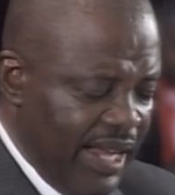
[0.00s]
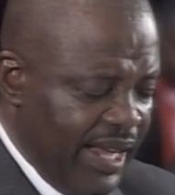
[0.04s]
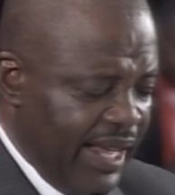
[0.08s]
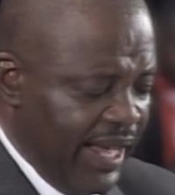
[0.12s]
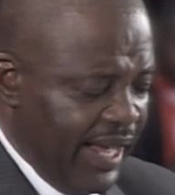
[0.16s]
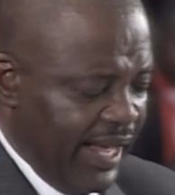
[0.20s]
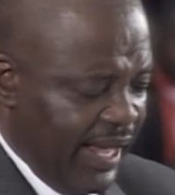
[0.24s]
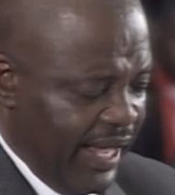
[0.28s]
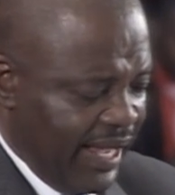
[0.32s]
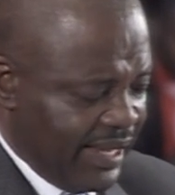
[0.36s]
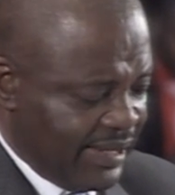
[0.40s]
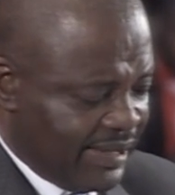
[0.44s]

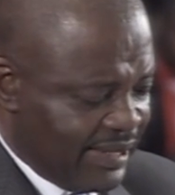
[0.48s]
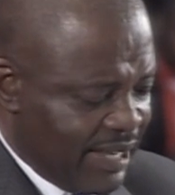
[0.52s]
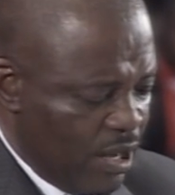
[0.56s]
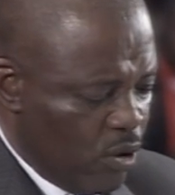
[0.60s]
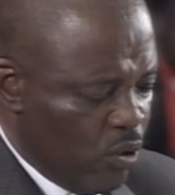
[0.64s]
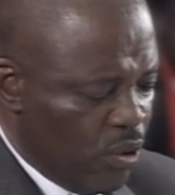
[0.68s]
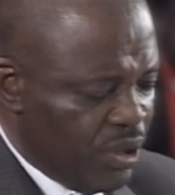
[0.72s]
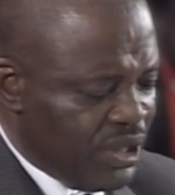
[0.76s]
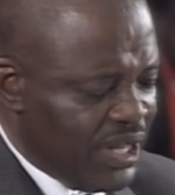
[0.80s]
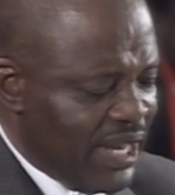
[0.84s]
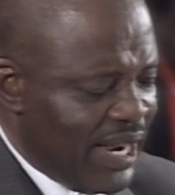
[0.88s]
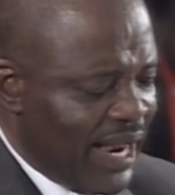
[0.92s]
est
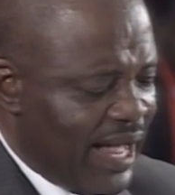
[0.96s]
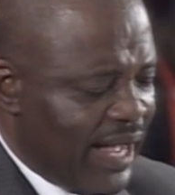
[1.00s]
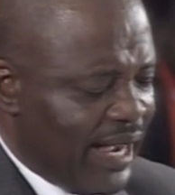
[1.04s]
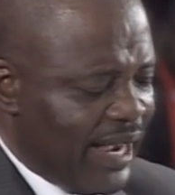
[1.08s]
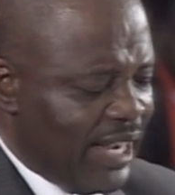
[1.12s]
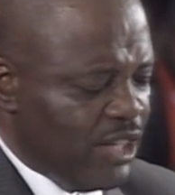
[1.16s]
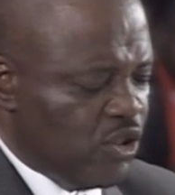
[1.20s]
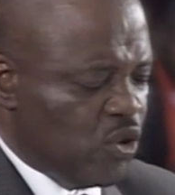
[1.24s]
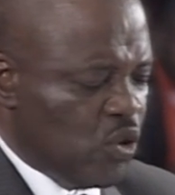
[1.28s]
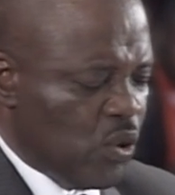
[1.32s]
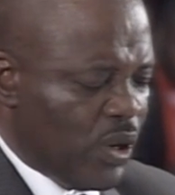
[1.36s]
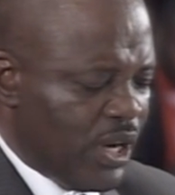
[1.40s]
celui de la
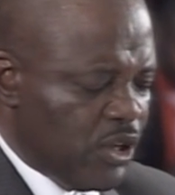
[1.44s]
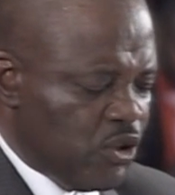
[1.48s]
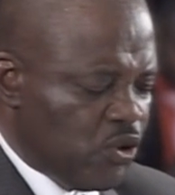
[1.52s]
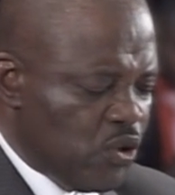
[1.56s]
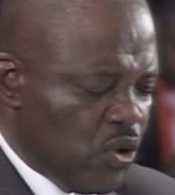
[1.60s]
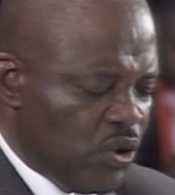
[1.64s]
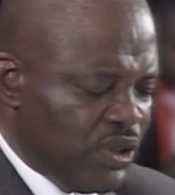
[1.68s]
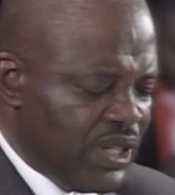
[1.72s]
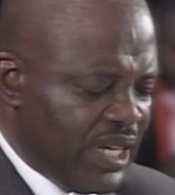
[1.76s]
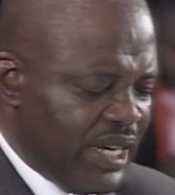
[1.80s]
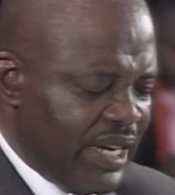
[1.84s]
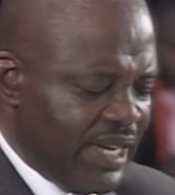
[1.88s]
restauration
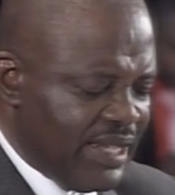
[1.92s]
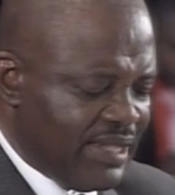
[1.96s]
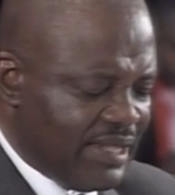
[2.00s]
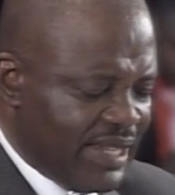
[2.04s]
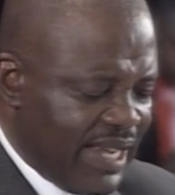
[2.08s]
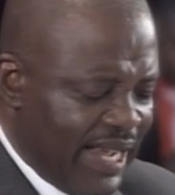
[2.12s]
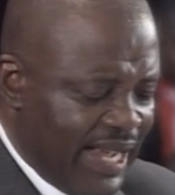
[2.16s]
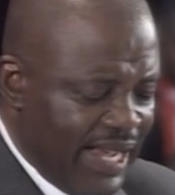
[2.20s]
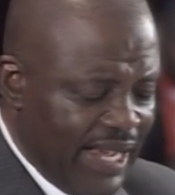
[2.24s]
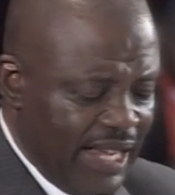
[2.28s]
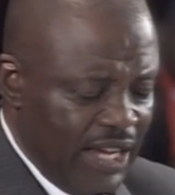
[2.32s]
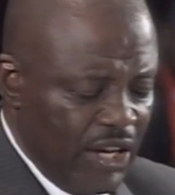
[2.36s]
de
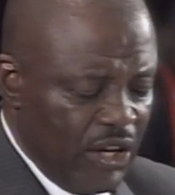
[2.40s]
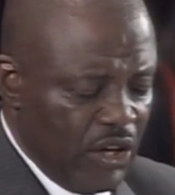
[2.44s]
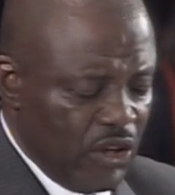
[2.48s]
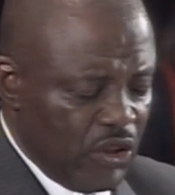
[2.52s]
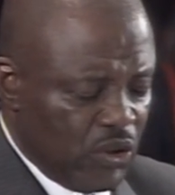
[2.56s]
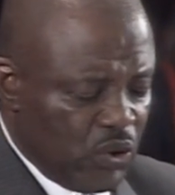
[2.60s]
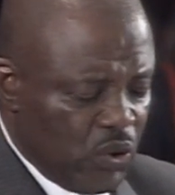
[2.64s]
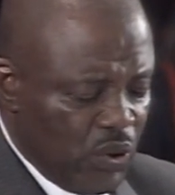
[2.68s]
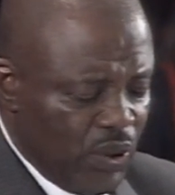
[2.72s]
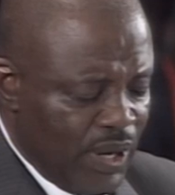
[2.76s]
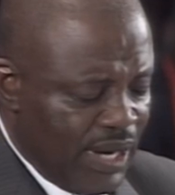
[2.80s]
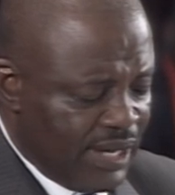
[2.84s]
l'État
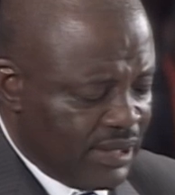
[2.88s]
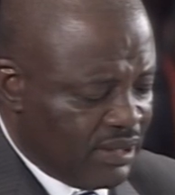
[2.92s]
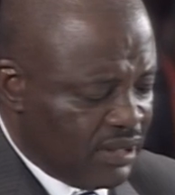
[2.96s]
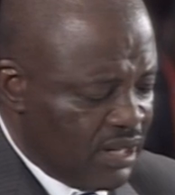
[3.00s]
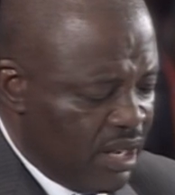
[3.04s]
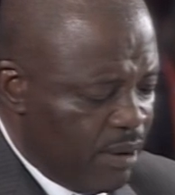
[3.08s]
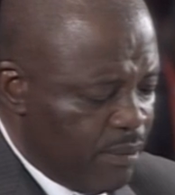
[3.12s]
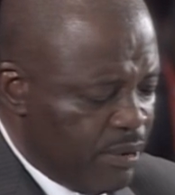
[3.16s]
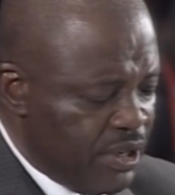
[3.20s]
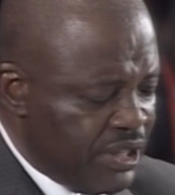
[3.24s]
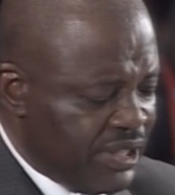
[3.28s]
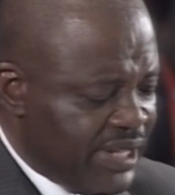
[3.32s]
sur
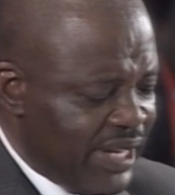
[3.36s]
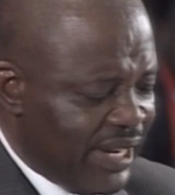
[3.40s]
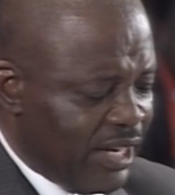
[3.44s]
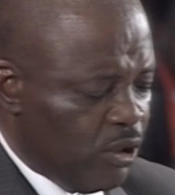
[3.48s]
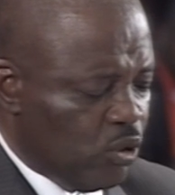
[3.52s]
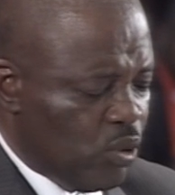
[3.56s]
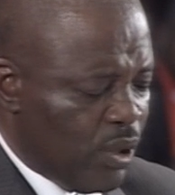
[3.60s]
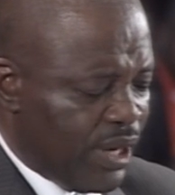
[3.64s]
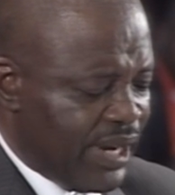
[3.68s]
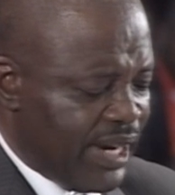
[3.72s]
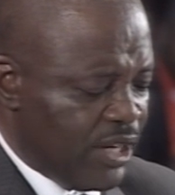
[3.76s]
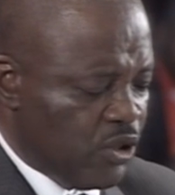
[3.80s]
l'ensemble du
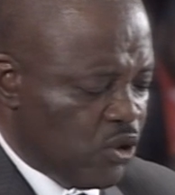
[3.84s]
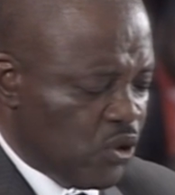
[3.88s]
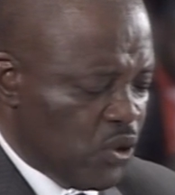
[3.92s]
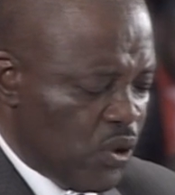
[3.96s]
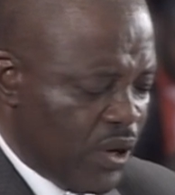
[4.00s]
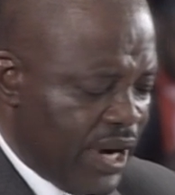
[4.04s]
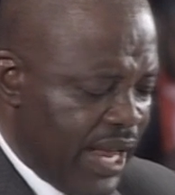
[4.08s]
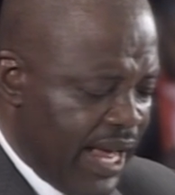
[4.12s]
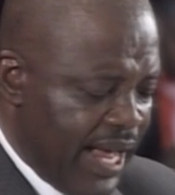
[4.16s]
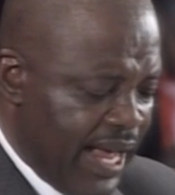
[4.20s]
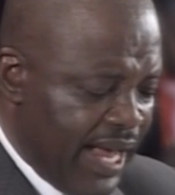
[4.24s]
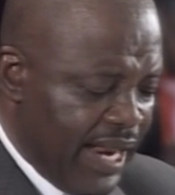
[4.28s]
territoire
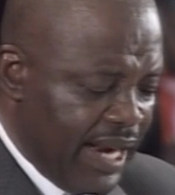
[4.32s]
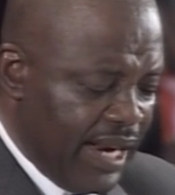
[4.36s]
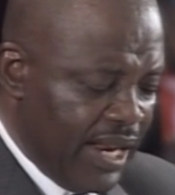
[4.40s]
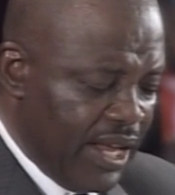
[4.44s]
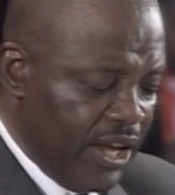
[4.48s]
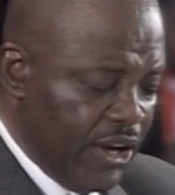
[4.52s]
national,